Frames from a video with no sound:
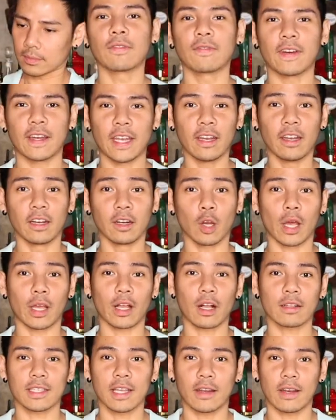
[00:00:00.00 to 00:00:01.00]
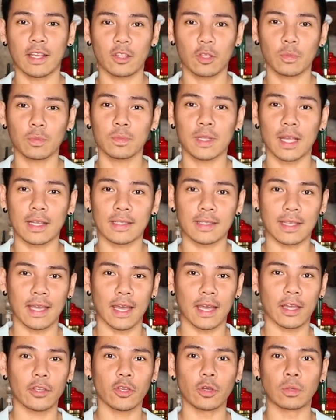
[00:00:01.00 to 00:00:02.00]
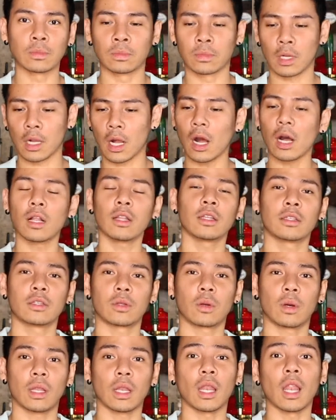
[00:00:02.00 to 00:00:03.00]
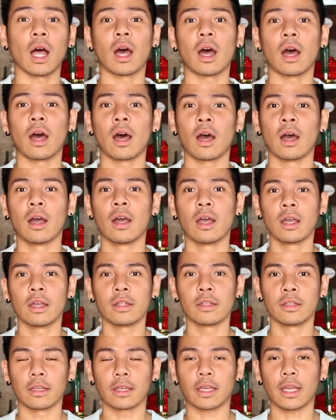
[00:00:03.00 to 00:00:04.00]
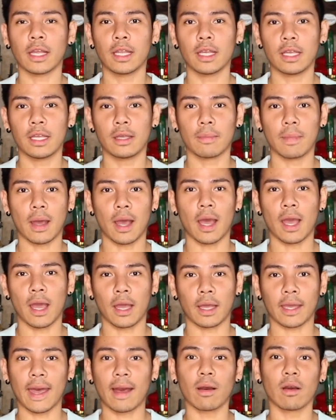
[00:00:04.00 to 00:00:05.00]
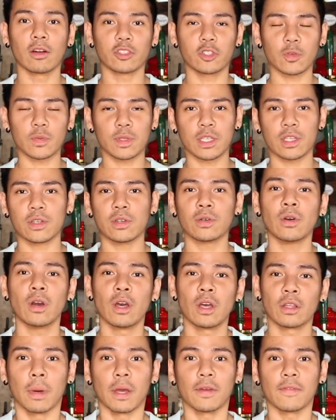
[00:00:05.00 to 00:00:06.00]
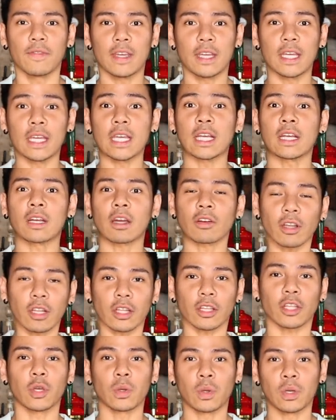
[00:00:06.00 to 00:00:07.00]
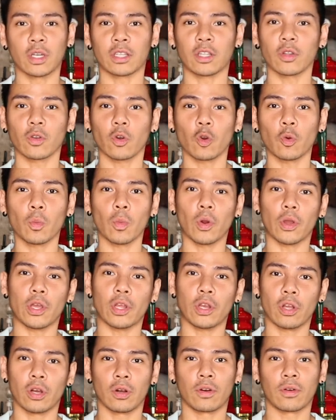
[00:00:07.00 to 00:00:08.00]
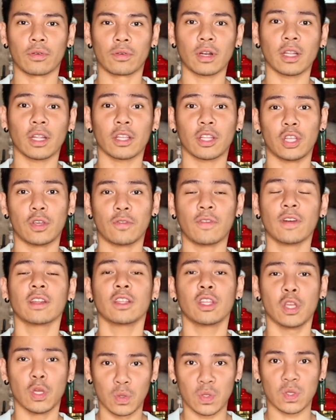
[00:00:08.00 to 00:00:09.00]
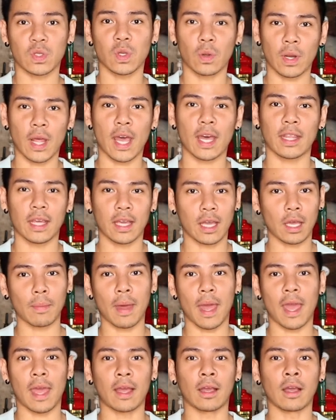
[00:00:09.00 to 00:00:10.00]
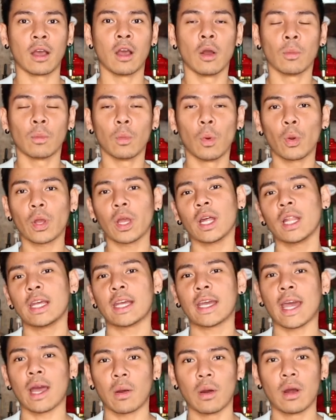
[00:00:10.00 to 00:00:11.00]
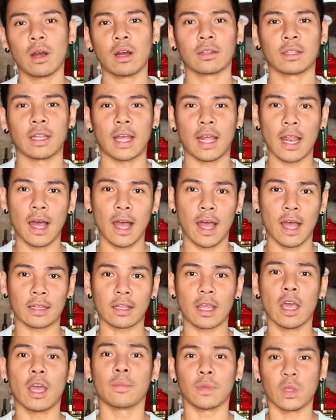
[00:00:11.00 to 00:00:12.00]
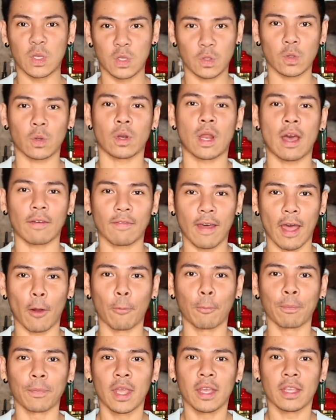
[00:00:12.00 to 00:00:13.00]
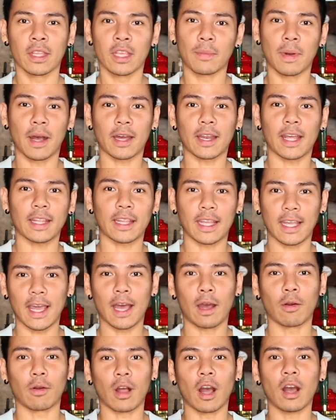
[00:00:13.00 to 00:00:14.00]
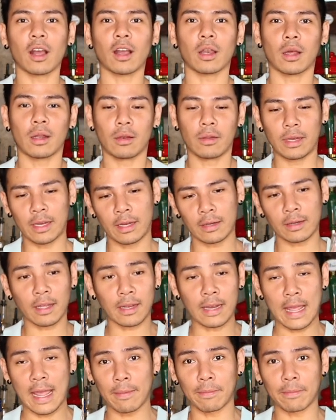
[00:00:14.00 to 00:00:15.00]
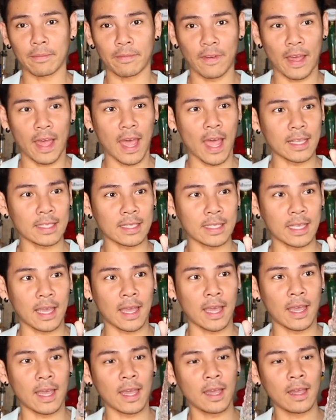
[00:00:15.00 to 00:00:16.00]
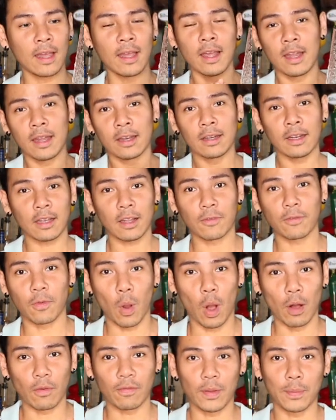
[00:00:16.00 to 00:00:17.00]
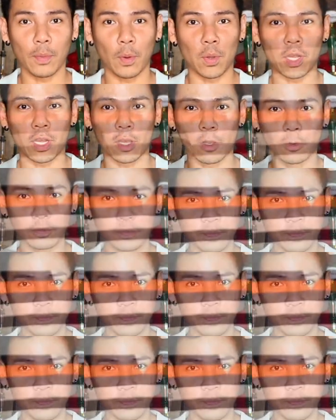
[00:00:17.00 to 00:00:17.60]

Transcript: Và để đựng loại cocktail này chúng ta sẽ dùng Collins hoặc là những cái ly mà cao hơn chút xíu, bởi vì có rất là nhiều người thích uống Mojito rất là nhiều với nhiều soda, thì các bạn muốn cái ly cao hơn để là thêm nhiều soda vào. Nhưng mà ở đây thì Hào có cái loại ly này rất là đẹp và sẽ rất là phù hợp với Mojito.